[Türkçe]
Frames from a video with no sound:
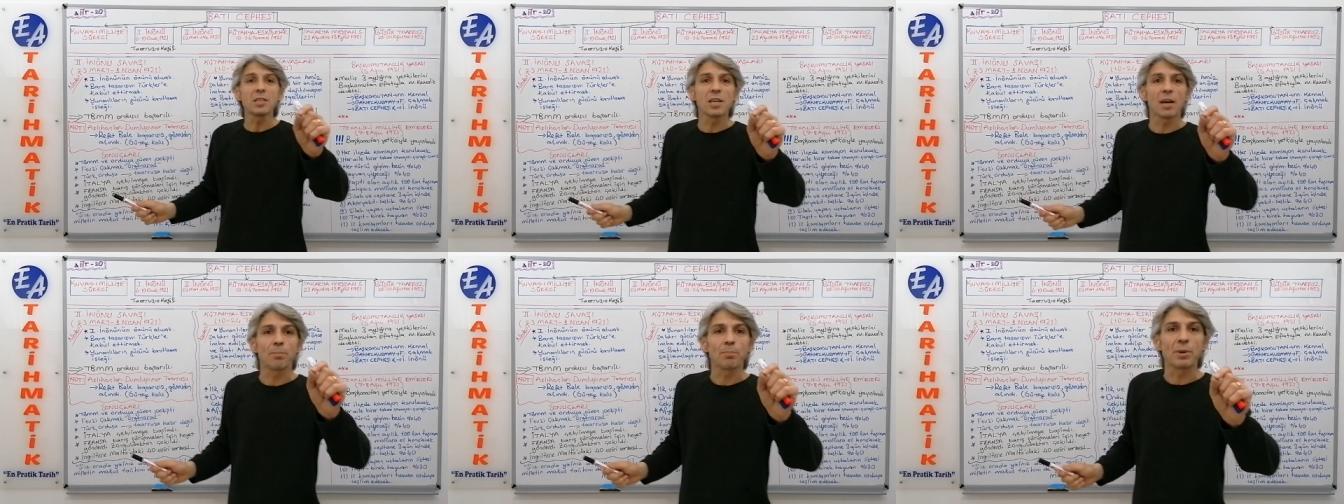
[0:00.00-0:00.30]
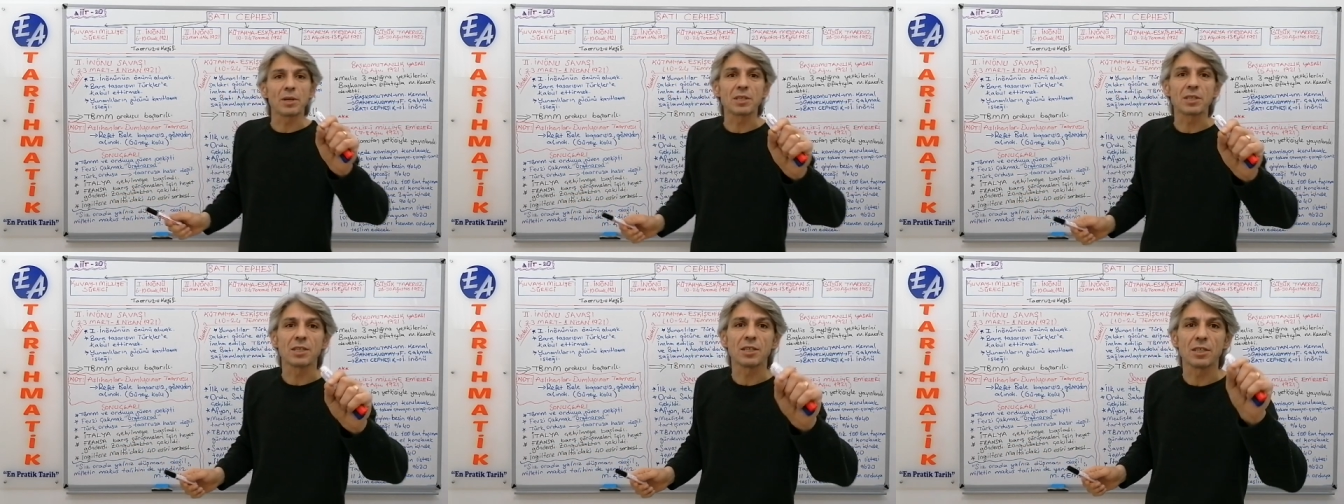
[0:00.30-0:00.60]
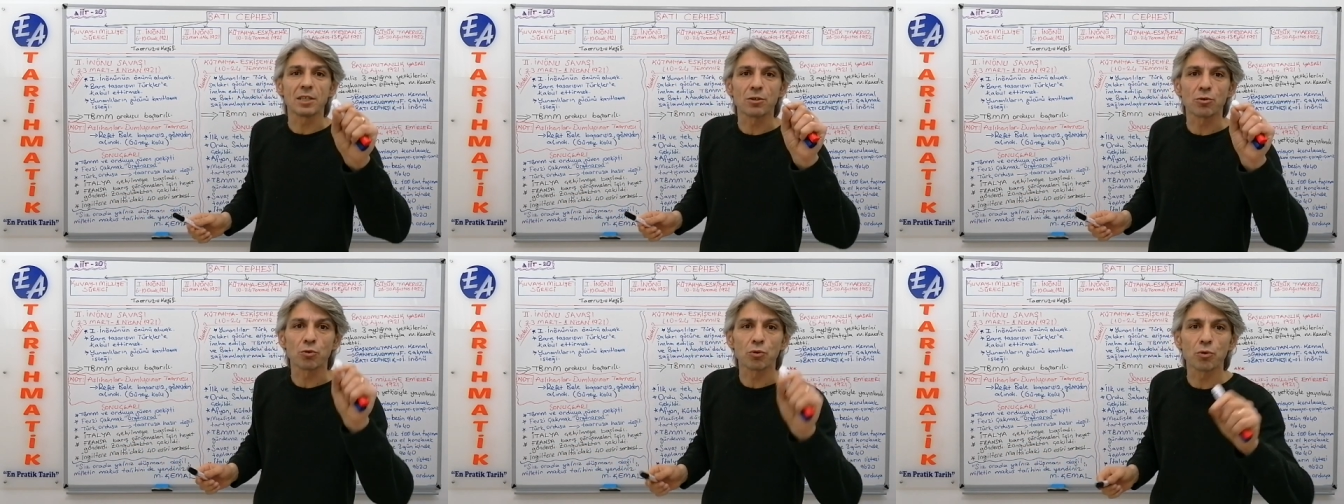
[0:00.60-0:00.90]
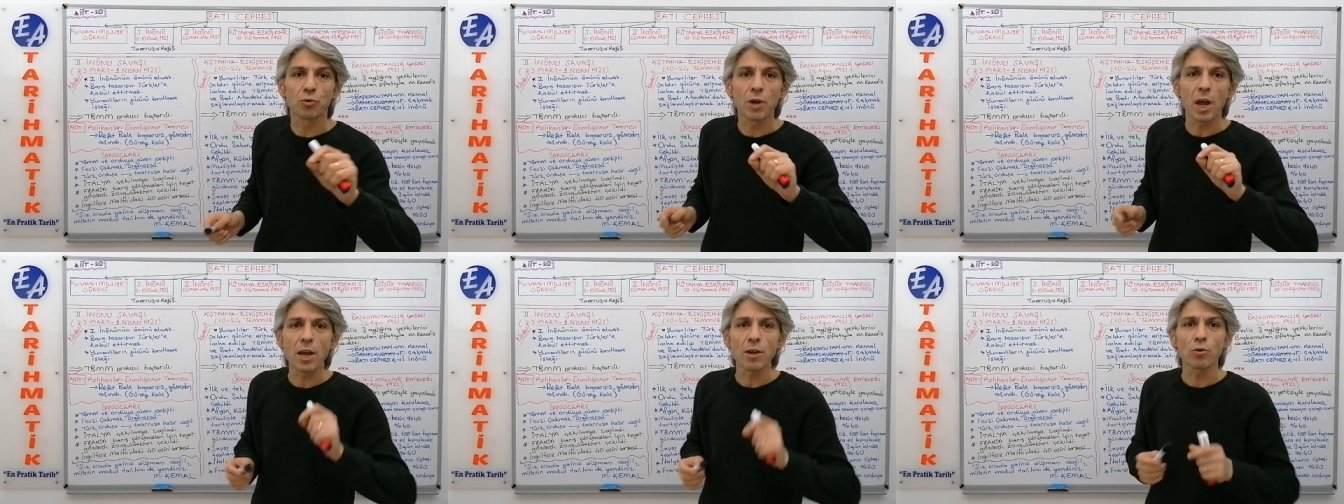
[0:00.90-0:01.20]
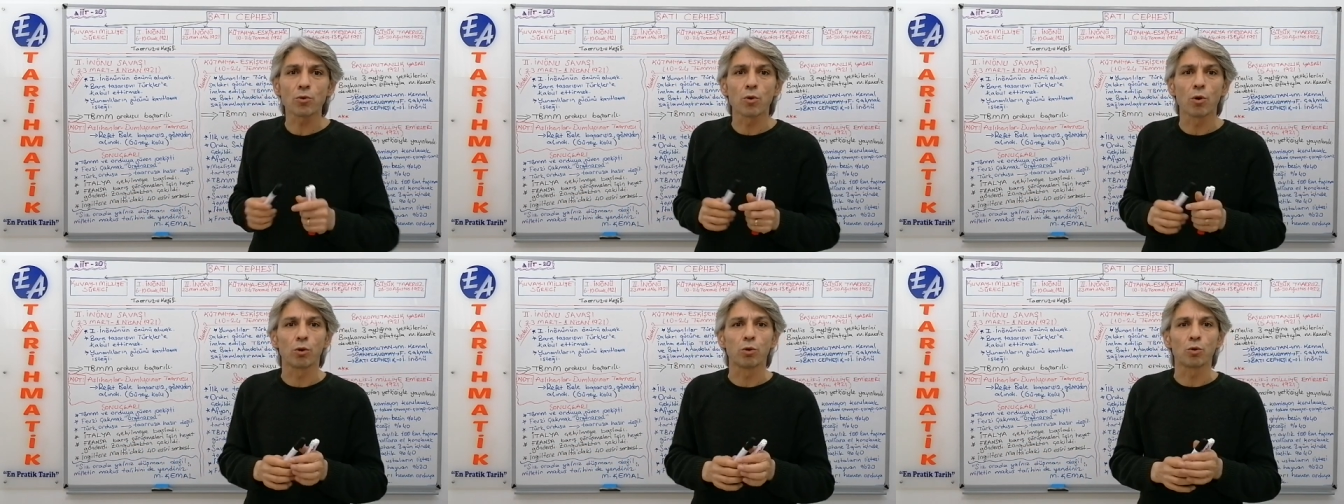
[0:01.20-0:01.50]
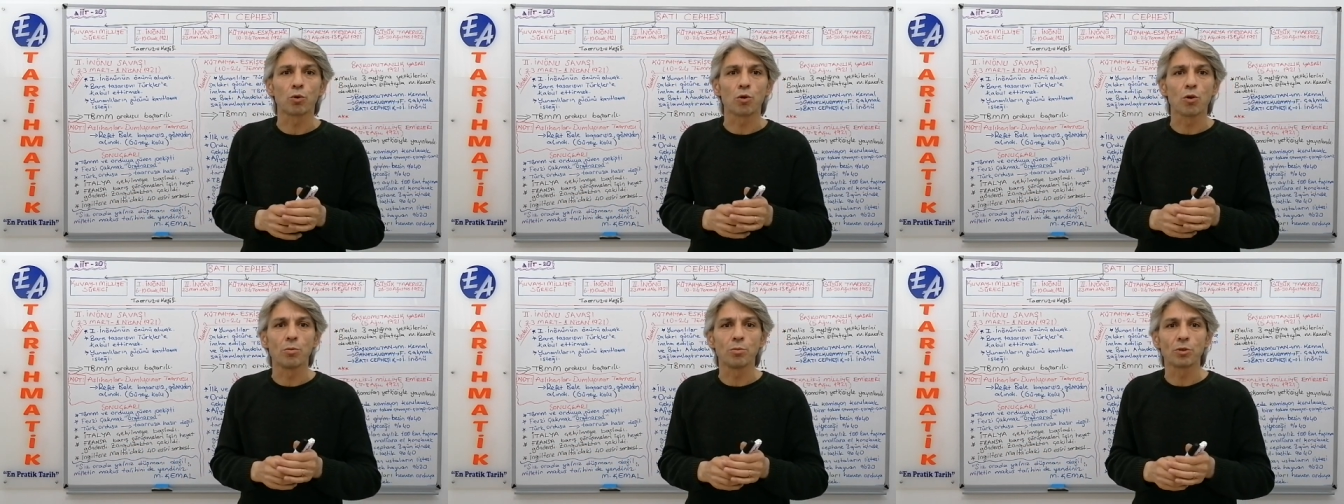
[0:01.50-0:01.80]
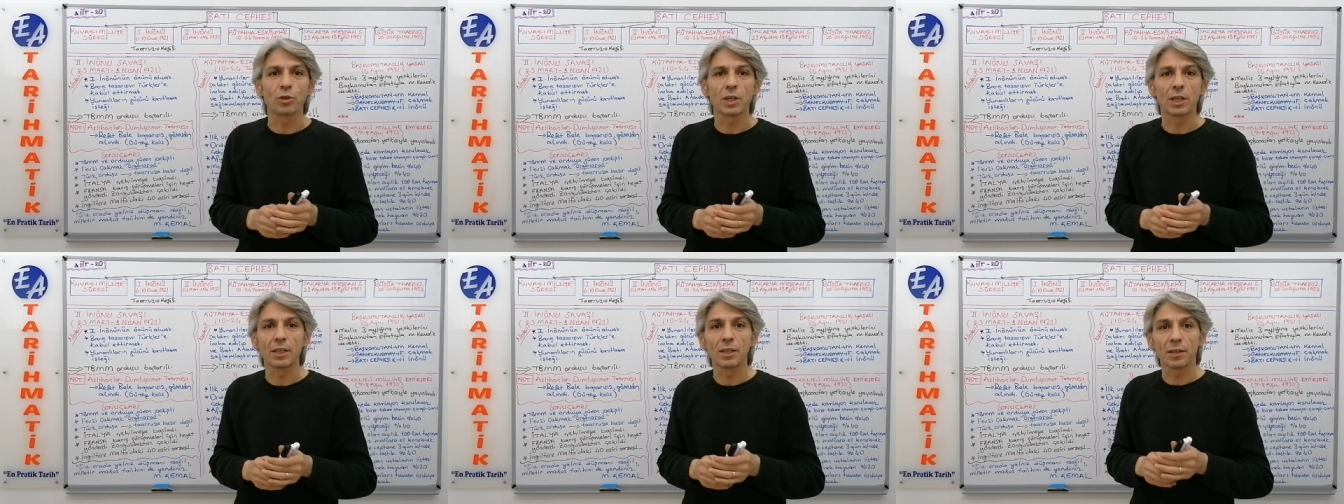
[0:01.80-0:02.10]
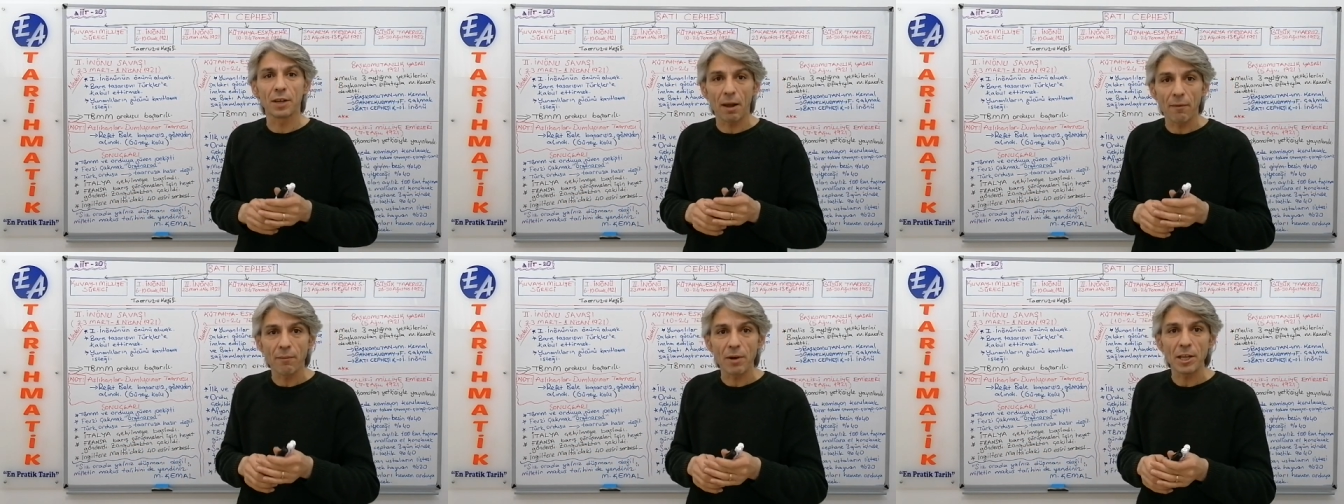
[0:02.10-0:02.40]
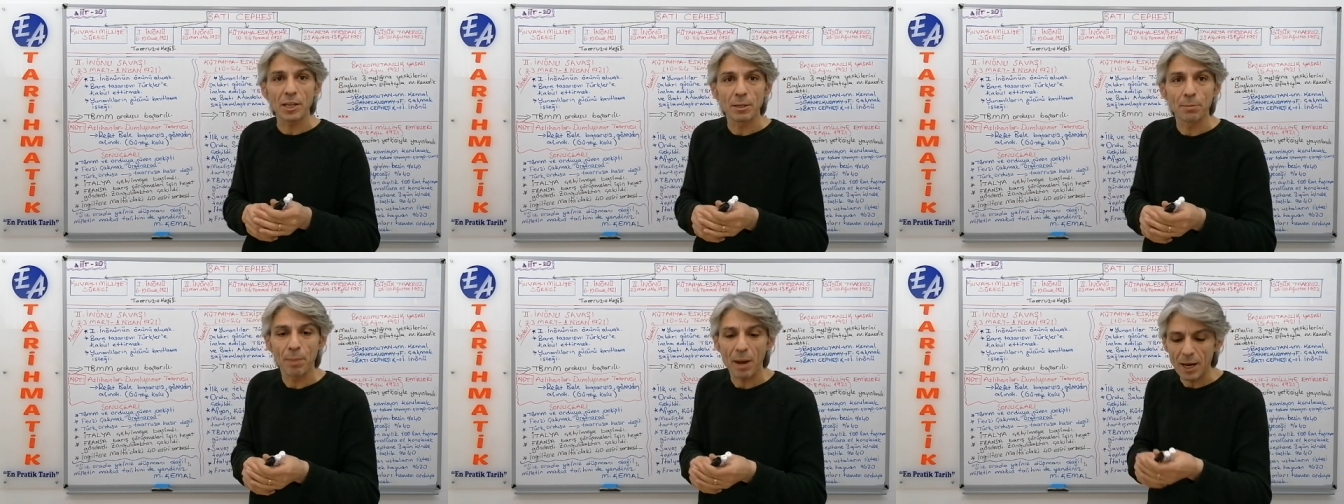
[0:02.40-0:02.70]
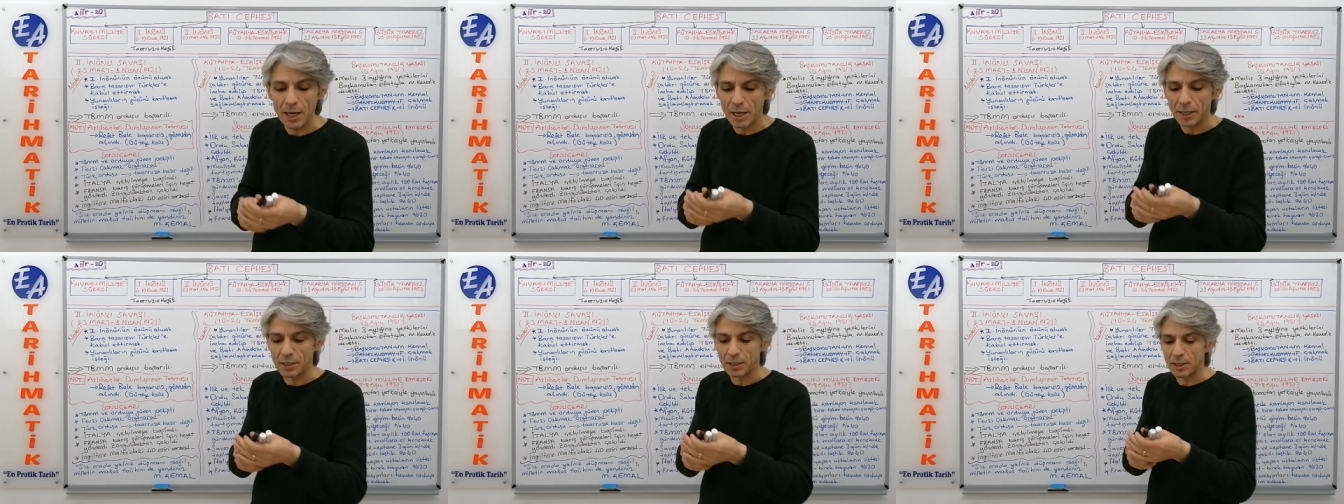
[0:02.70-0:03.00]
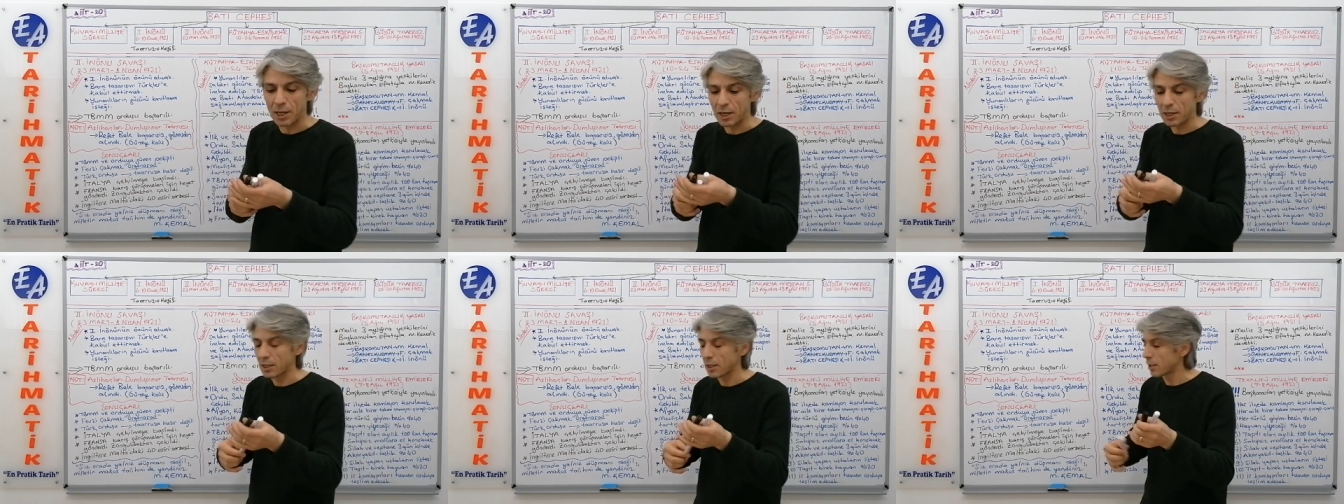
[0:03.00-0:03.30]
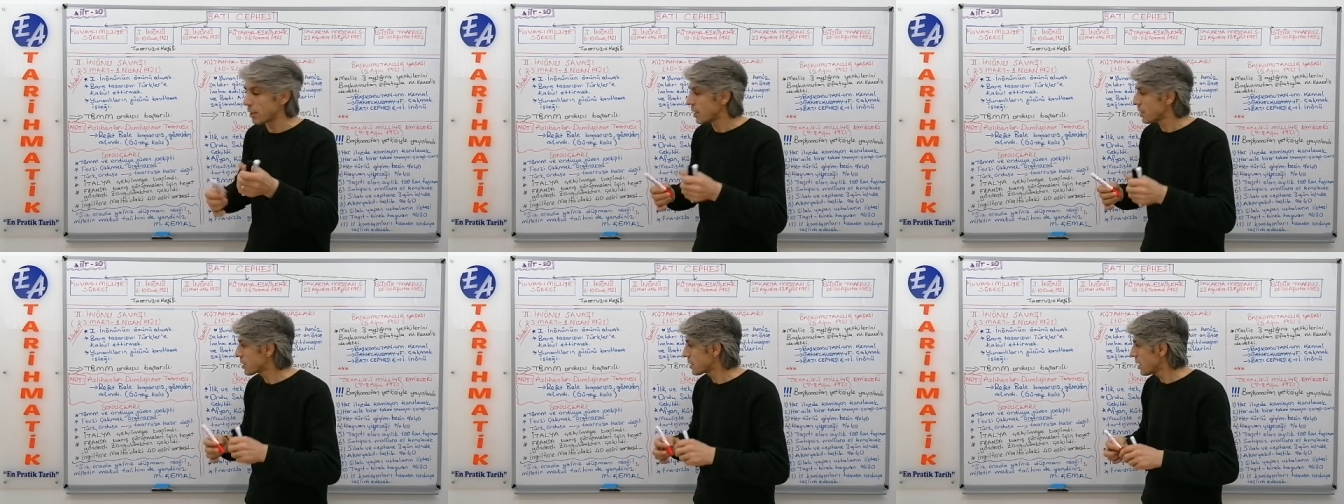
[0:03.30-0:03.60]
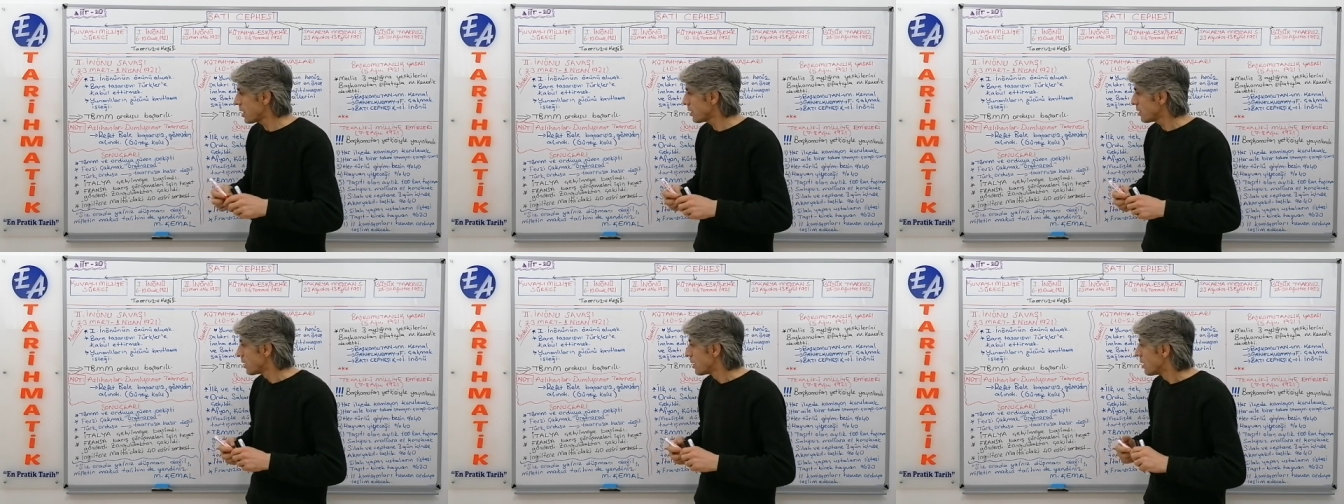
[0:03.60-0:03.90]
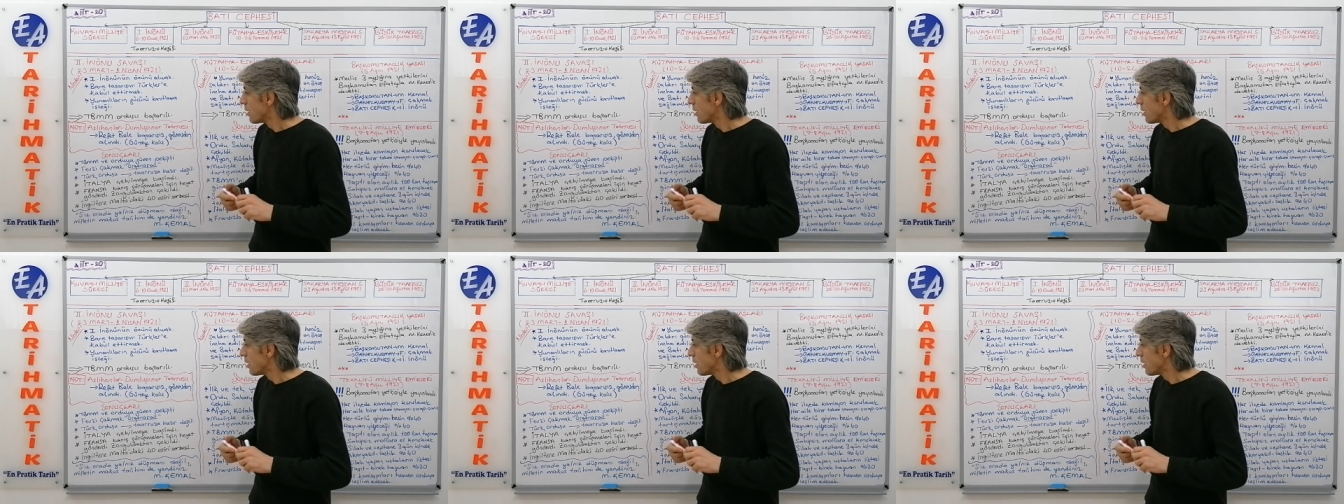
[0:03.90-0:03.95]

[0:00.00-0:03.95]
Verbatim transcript: cephesinin güney kolu komutanı Refet Belen'in arkadaşlar